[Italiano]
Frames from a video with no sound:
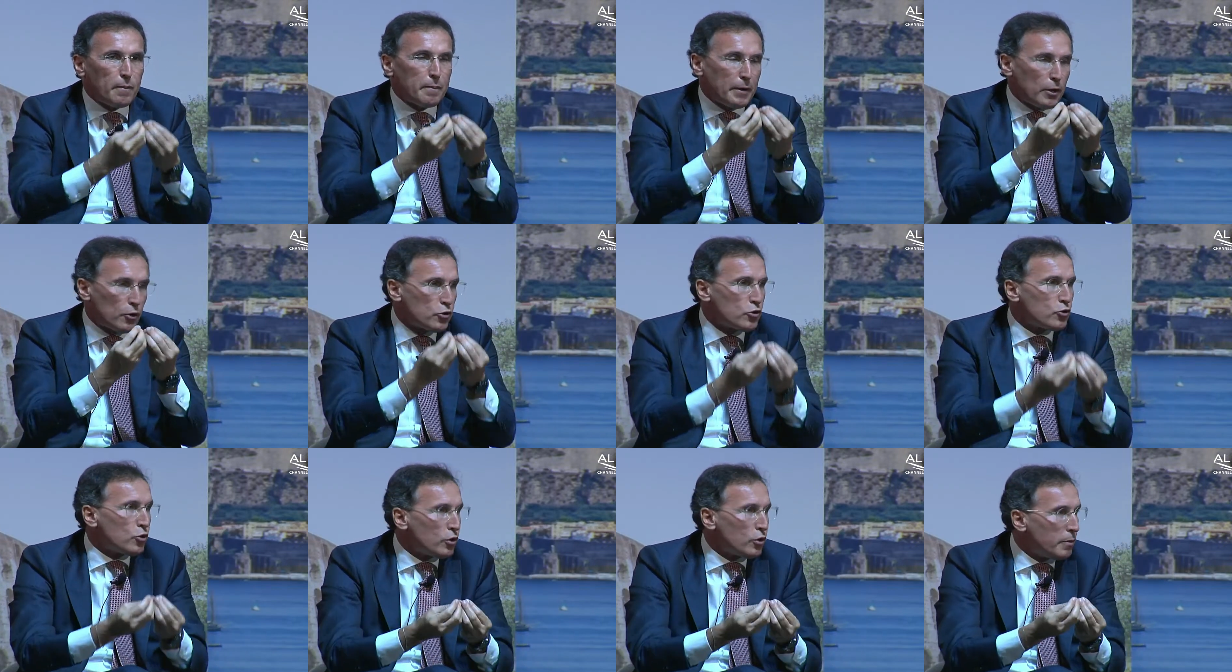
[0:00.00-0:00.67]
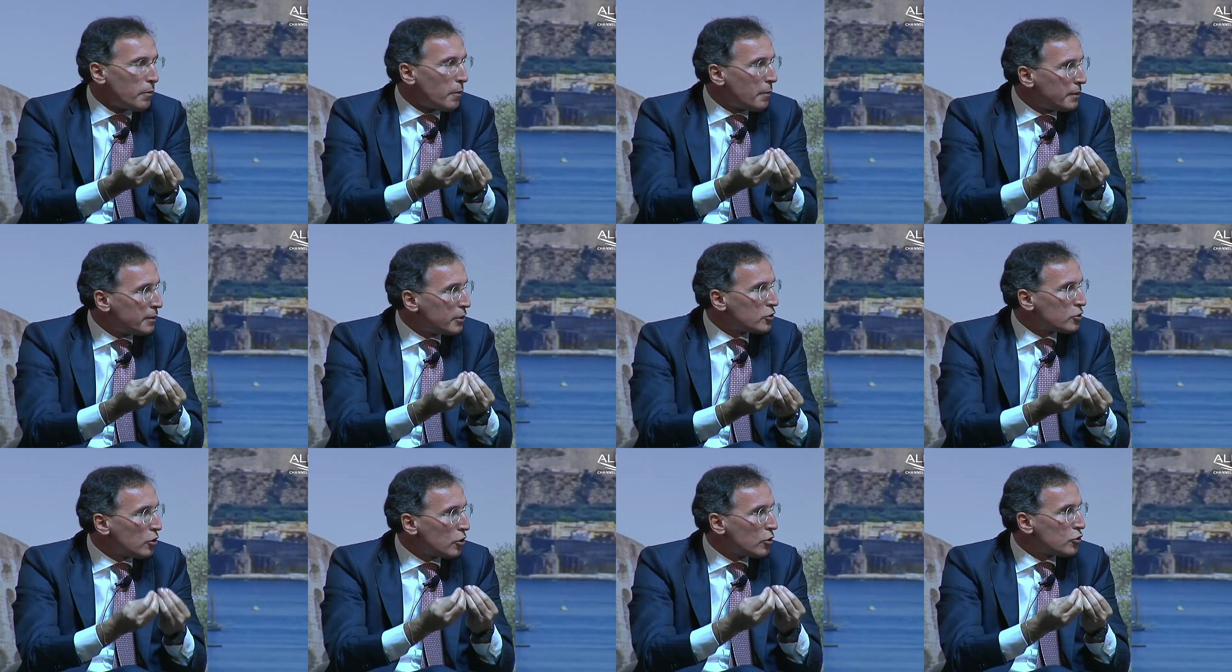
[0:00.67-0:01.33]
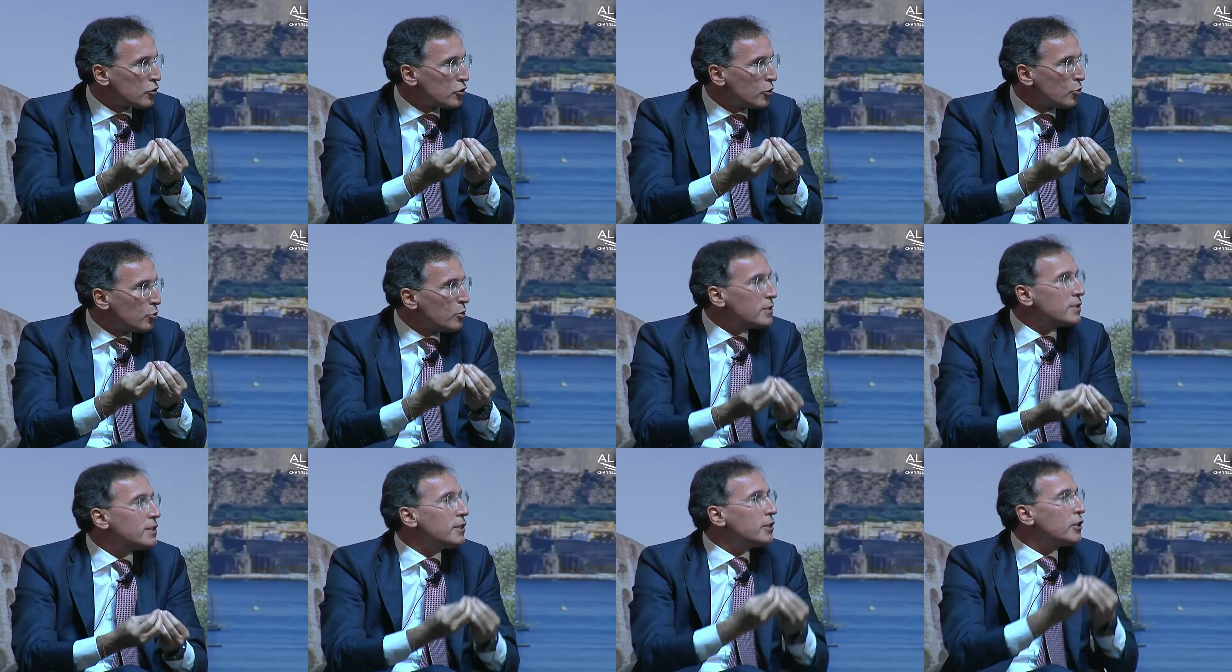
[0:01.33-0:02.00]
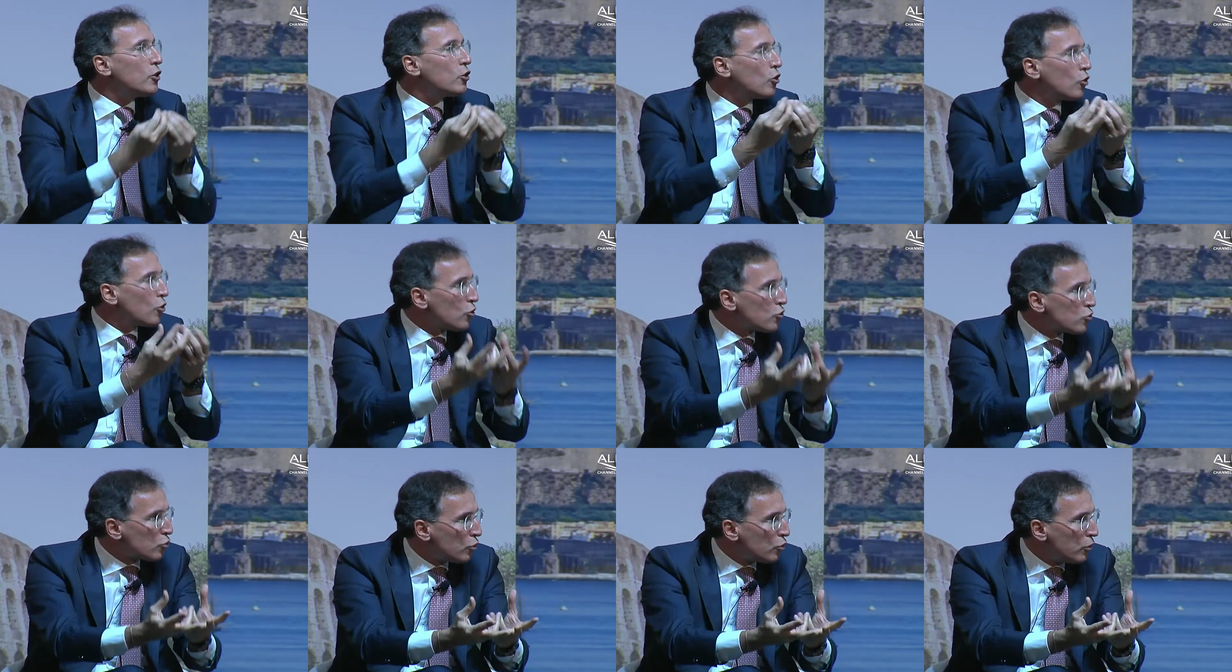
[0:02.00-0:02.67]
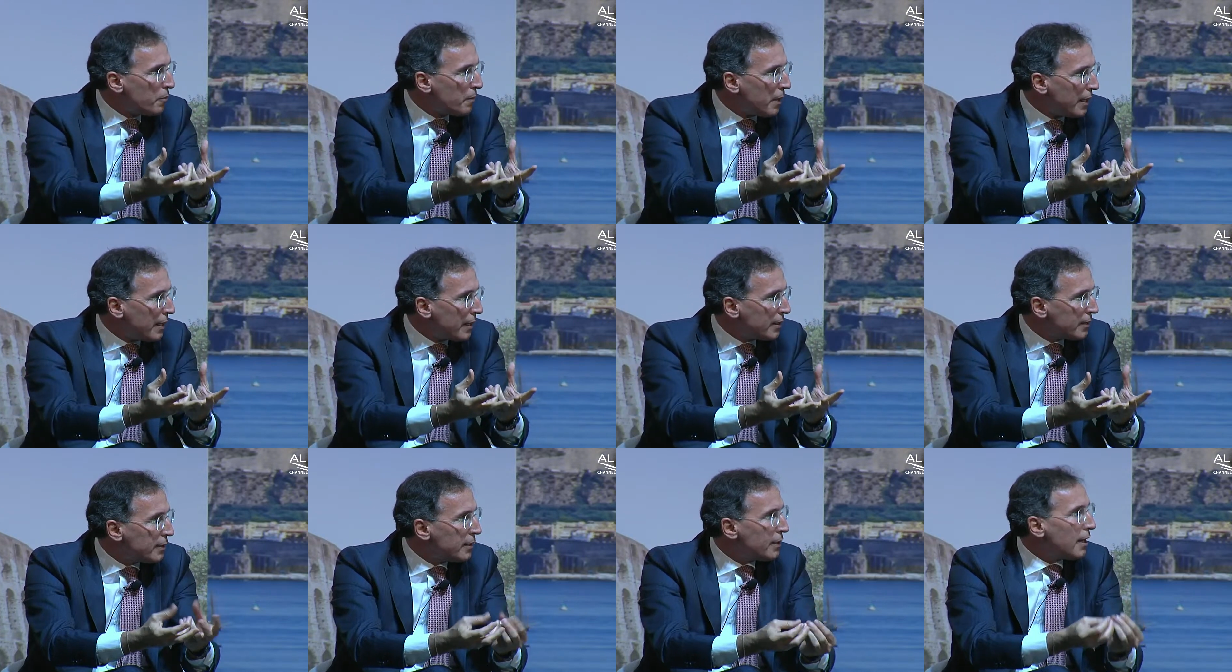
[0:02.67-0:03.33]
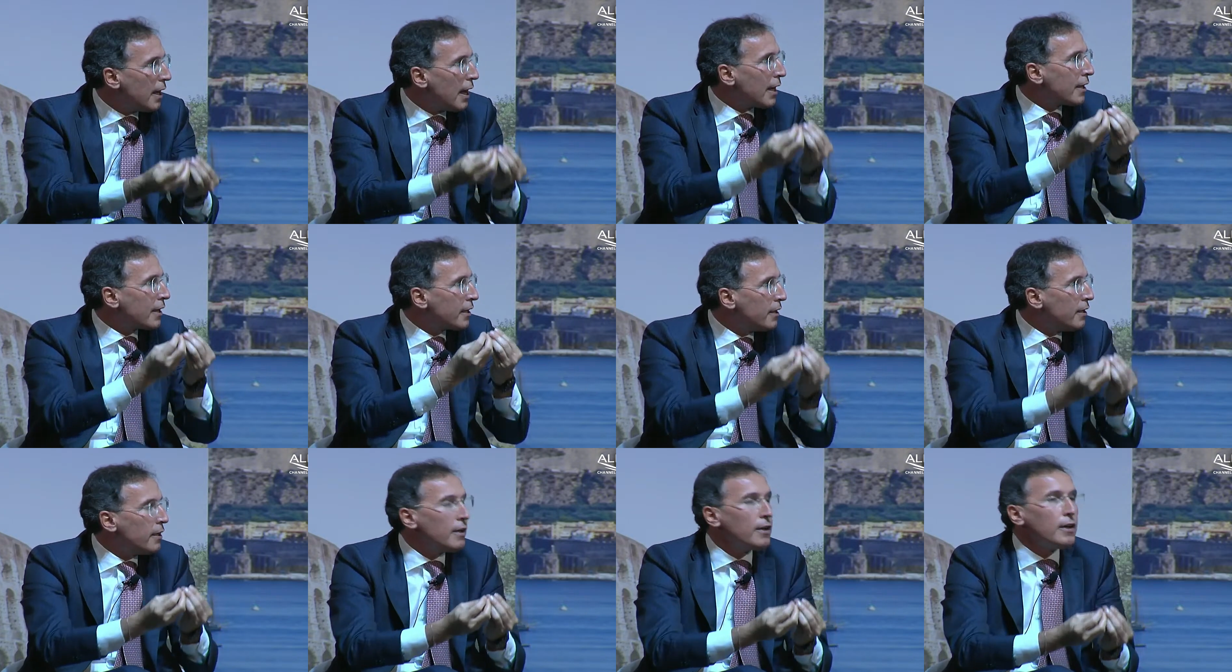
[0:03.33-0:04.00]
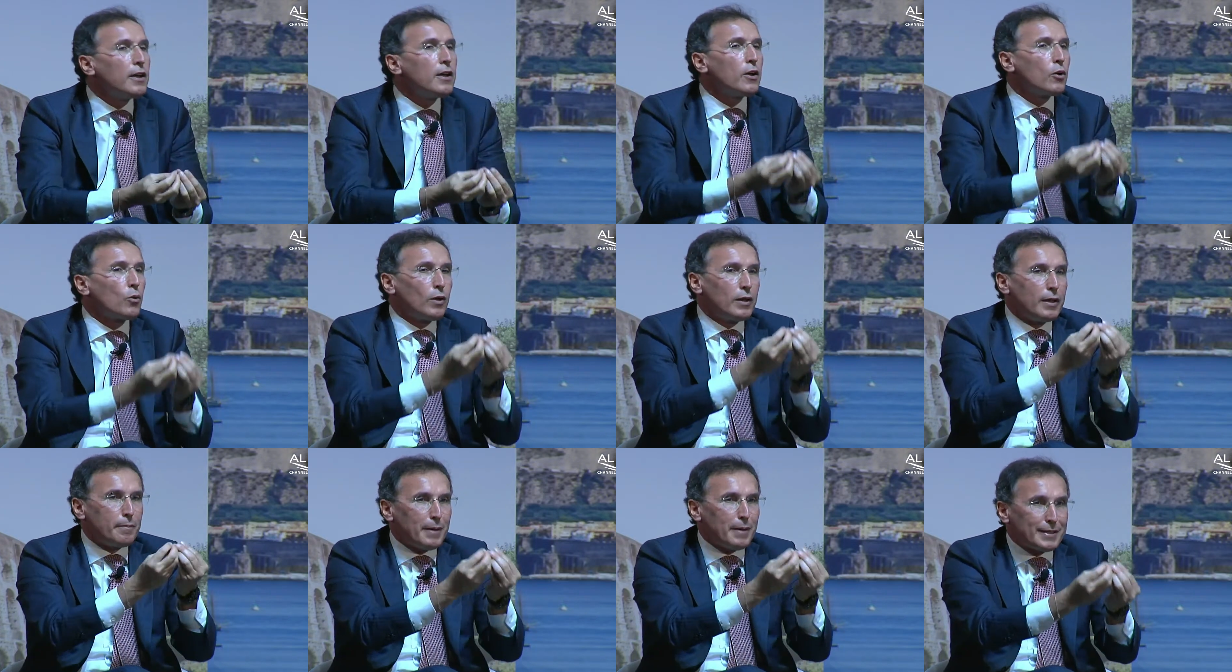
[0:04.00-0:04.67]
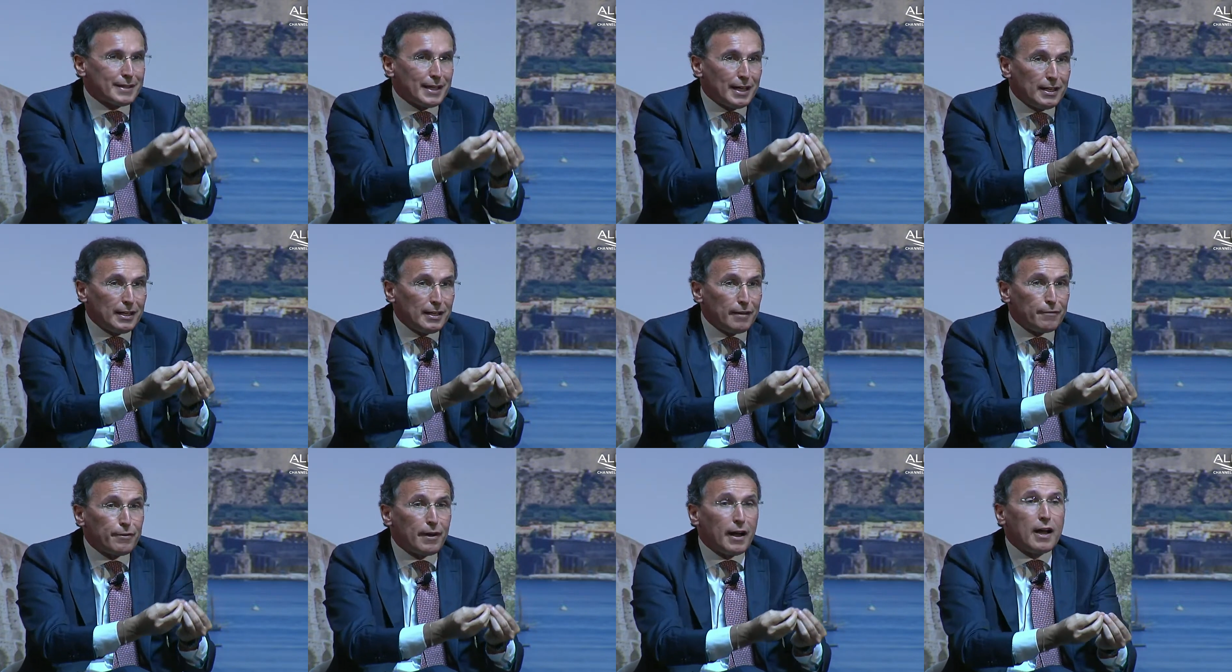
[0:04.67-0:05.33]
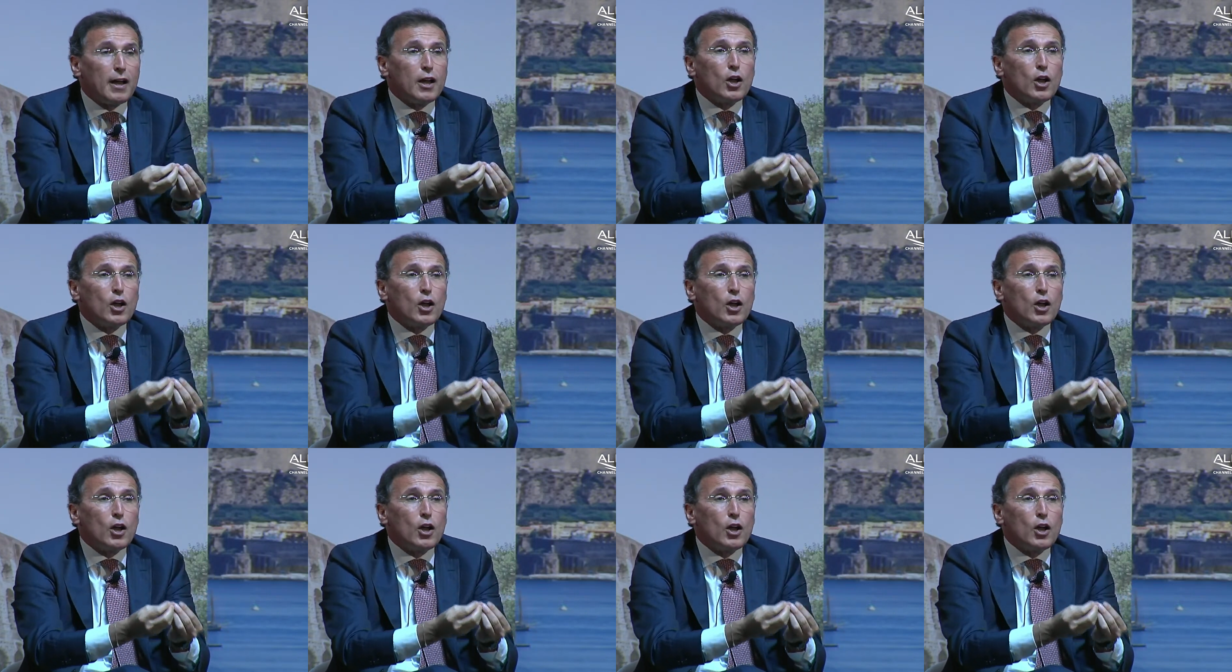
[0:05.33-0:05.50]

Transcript: però ci sono dei momenti storici in cui si riconoscono i meriti a chi quelle battaglie le fa.